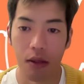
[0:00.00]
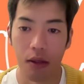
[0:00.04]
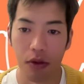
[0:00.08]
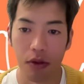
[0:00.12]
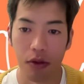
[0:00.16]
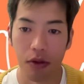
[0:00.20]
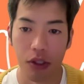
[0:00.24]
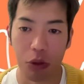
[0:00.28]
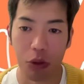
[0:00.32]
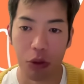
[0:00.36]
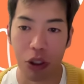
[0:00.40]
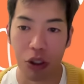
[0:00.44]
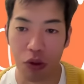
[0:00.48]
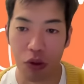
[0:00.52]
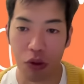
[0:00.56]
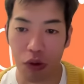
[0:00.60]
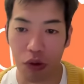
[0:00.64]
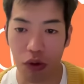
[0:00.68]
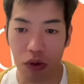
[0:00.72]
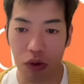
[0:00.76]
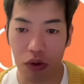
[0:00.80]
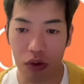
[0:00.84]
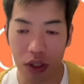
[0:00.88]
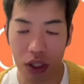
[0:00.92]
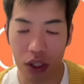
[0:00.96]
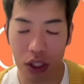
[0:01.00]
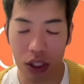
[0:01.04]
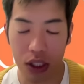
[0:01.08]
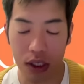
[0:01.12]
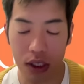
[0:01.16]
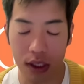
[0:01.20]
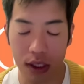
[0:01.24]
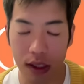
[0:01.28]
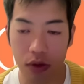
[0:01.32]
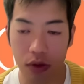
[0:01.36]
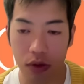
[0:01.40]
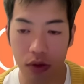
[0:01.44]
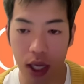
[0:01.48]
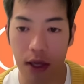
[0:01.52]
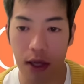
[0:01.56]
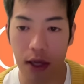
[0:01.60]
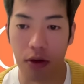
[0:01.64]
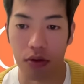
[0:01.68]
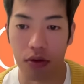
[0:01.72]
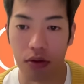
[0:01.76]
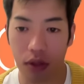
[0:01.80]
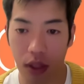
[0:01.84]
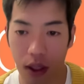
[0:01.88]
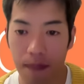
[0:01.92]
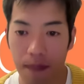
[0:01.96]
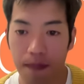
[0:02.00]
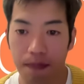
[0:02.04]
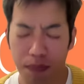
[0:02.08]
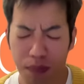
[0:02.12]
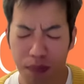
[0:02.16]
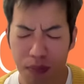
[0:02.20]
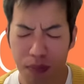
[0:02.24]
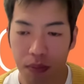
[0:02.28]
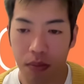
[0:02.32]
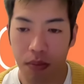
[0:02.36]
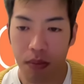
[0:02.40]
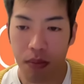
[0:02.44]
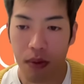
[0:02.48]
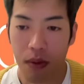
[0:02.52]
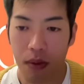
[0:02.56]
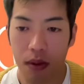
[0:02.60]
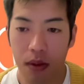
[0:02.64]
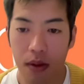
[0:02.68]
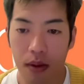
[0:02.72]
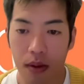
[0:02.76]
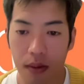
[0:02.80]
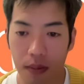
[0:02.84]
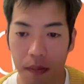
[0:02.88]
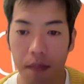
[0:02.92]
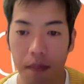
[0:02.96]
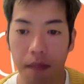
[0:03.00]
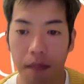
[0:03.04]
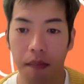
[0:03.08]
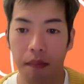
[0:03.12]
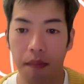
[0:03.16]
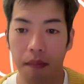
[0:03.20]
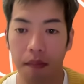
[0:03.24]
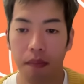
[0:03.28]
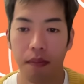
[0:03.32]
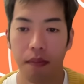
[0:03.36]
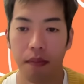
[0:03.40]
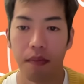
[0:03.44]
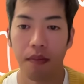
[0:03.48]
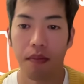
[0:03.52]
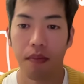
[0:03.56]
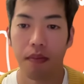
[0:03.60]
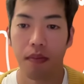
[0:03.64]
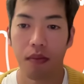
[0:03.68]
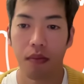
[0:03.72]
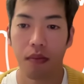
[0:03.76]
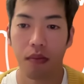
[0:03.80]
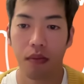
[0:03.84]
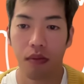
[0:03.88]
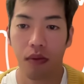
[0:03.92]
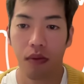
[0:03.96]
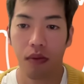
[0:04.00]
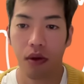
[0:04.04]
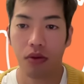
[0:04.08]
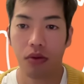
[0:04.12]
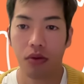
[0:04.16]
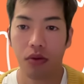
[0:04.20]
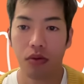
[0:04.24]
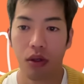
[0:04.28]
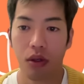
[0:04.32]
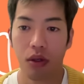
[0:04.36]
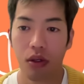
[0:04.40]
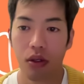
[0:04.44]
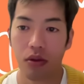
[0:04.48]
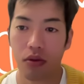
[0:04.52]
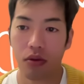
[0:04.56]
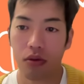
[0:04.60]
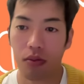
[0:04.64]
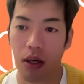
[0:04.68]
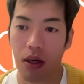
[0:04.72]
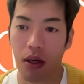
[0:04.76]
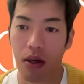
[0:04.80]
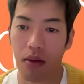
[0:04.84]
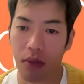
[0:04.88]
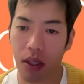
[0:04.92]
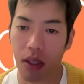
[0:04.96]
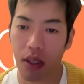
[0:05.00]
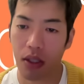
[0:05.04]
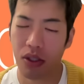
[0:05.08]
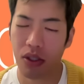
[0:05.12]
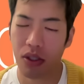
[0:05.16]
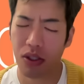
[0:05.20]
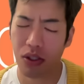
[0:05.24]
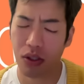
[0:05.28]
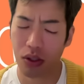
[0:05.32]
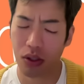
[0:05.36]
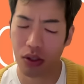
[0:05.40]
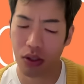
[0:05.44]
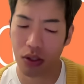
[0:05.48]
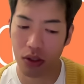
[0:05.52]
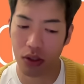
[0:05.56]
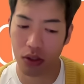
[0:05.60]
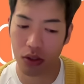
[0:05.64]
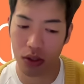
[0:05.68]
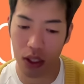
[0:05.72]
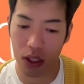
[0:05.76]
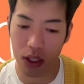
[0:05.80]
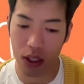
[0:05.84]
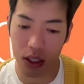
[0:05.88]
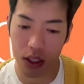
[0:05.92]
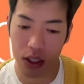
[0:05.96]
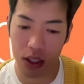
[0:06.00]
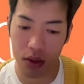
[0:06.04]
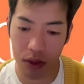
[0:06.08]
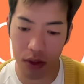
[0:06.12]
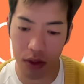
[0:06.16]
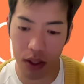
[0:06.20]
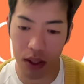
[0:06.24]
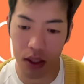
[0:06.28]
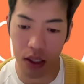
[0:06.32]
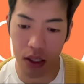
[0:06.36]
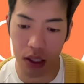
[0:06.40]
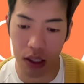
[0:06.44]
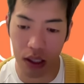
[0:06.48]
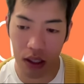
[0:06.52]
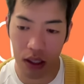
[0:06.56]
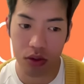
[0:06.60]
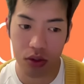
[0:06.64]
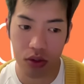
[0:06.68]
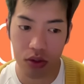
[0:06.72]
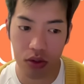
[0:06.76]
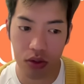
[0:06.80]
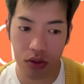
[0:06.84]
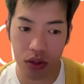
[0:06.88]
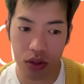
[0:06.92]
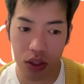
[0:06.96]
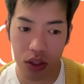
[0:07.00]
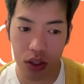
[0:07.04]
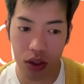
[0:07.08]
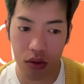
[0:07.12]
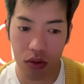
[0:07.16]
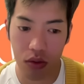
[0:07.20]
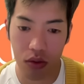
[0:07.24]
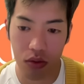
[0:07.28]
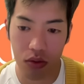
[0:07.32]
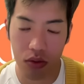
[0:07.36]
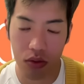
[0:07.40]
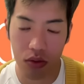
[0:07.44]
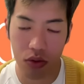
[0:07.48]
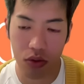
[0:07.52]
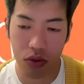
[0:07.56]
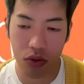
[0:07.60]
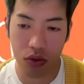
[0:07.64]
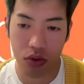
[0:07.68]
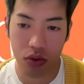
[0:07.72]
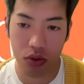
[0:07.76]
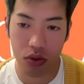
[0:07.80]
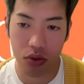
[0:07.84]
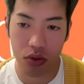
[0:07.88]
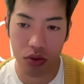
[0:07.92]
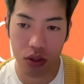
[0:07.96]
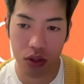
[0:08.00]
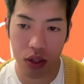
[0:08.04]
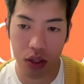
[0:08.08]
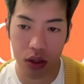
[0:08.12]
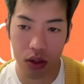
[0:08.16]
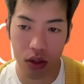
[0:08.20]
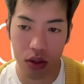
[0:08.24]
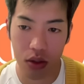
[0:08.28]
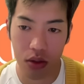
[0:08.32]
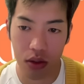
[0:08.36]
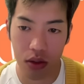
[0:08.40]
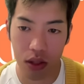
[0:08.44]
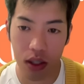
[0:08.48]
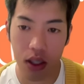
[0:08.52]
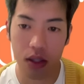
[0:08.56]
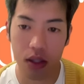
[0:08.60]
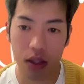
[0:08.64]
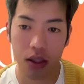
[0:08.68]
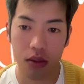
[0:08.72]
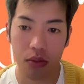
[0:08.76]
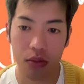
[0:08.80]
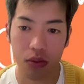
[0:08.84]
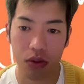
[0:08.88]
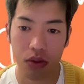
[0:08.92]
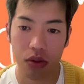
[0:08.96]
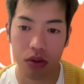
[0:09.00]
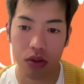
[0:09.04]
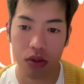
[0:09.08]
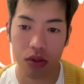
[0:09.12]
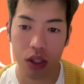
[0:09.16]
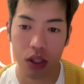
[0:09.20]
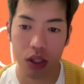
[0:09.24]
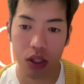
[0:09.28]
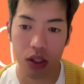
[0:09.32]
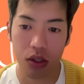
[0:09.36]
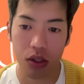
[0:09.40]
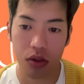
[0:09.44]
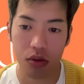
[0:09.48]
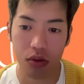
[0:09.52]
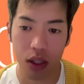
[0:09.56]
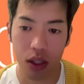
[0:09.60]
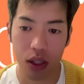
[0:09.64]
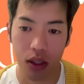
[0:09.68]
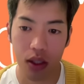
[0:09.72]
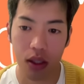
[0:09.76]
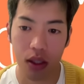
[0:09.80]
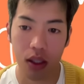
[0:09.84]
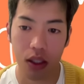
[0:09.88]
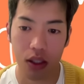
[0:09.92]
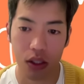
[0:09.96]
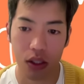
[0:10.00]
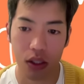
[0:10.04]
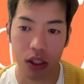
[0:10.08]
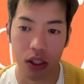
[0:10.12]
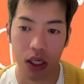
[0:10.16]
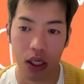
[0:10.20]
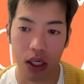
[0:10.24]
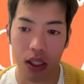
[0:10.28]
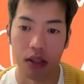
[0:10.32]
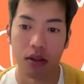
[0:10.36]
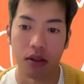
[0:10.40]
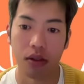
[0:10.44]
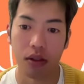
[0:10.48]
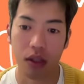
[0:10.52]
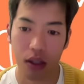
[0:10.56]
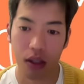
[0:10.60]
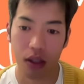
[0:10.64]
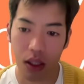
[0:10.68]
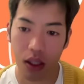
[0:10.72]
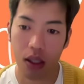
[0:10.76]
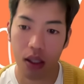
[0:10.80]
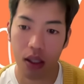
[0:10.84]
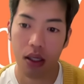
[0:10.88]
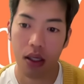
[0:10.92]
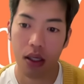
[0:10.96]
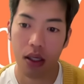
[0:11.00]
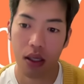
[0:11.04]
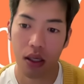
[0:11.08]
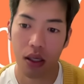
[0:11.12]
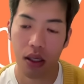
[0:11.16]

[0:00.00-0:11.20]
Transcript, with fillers: 今の自民党の岸田政権の体力で。うん。だからそう考えると、まあまあ実質的には衆議院の今週の通過っていうのはかなり難しくなったんじゃないですかね。